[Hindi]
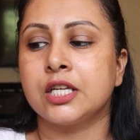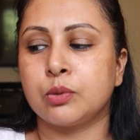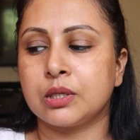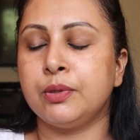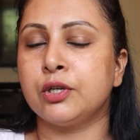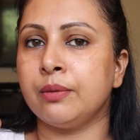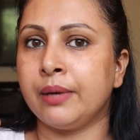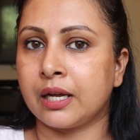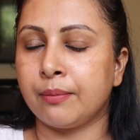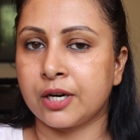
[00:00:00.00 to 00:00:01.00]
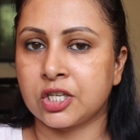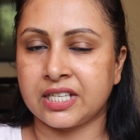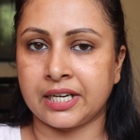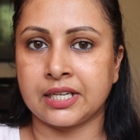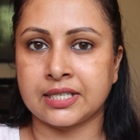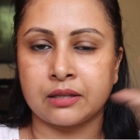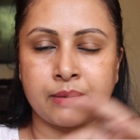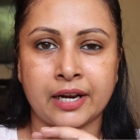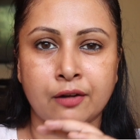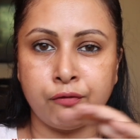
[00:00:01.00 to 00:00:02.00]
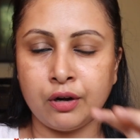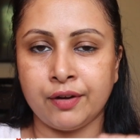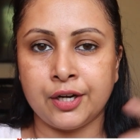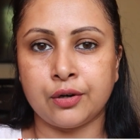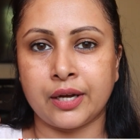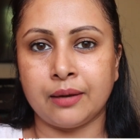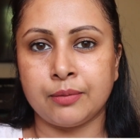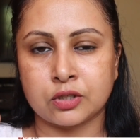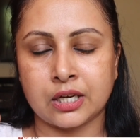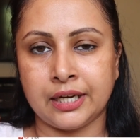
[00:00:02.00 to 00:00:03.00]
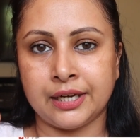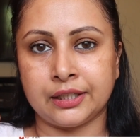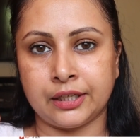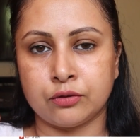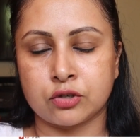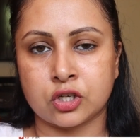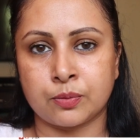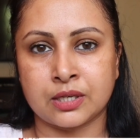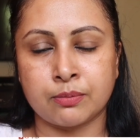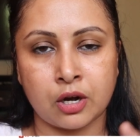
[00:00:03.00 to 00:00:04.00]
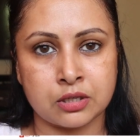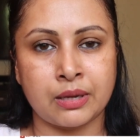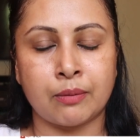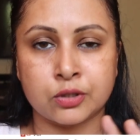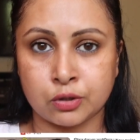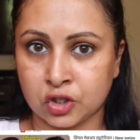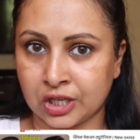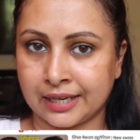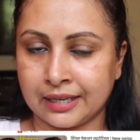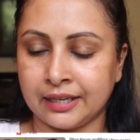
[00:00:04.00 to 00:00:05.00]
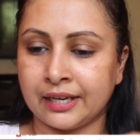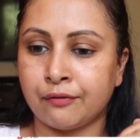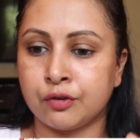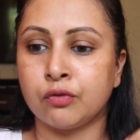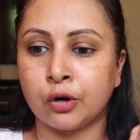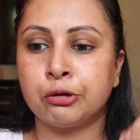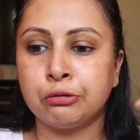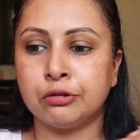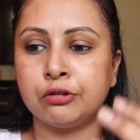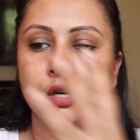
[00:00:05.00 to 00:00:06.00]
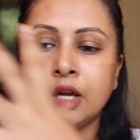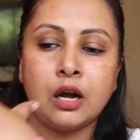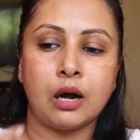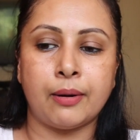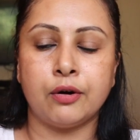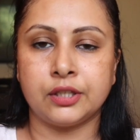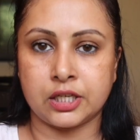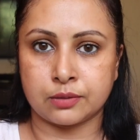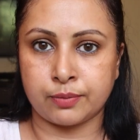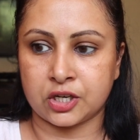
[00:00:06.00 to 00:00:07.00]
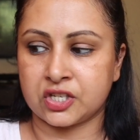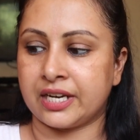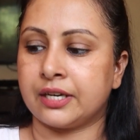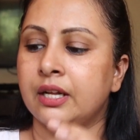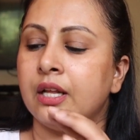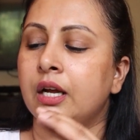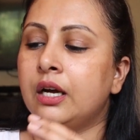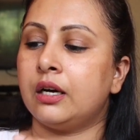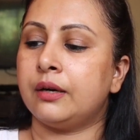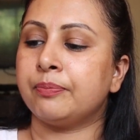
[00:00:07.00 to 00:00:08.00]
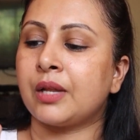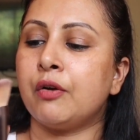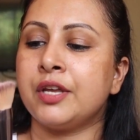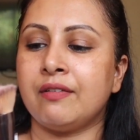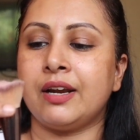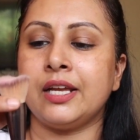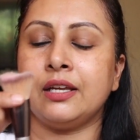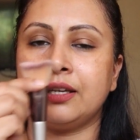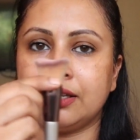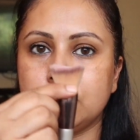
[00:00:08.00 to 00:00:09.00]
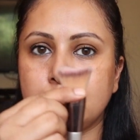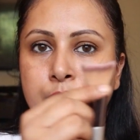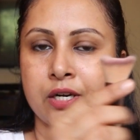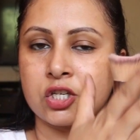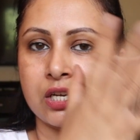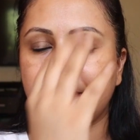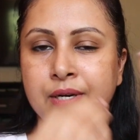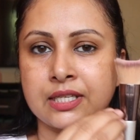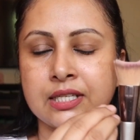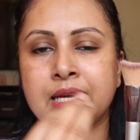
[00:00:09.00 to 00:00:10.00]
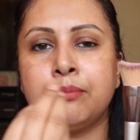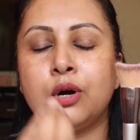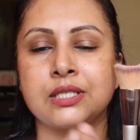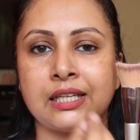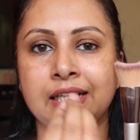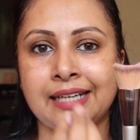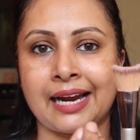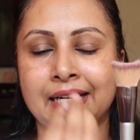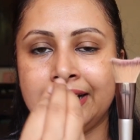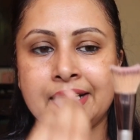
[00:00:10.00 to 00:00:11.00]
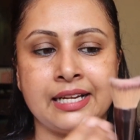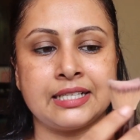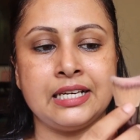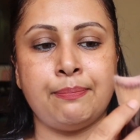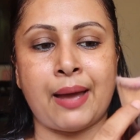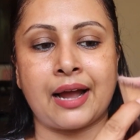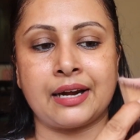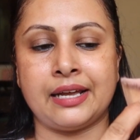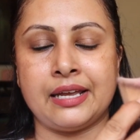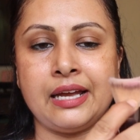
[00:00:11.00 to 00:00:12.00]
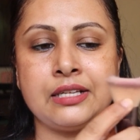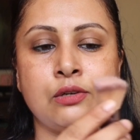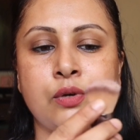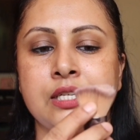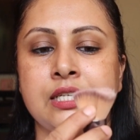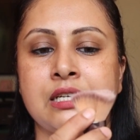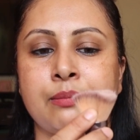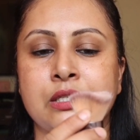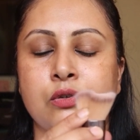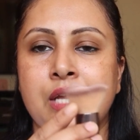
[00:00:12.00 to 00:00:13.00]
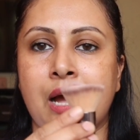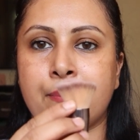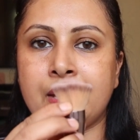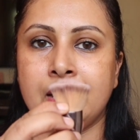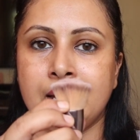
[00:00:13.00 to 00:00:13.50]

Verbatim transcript: स्विस ब्यूटी मेकअप ब्रश सेट के साथ मेरा एक फुल वीडियो है मैं उसका लिंक दे रही हूँ डिस्क्रिप्शन बॉक्स में आप उसको चेक कर लेना इफ़ यू वांट टू नो अबाउट दिस ब्रश सेट नाउ ये वाले जो ब्रश के ब्रिसल्स हैं बहुत ज़्यादा टाइटली डेंसली पैक नहीं है एज यू कैन सी जब मैं इसको यहाँ पे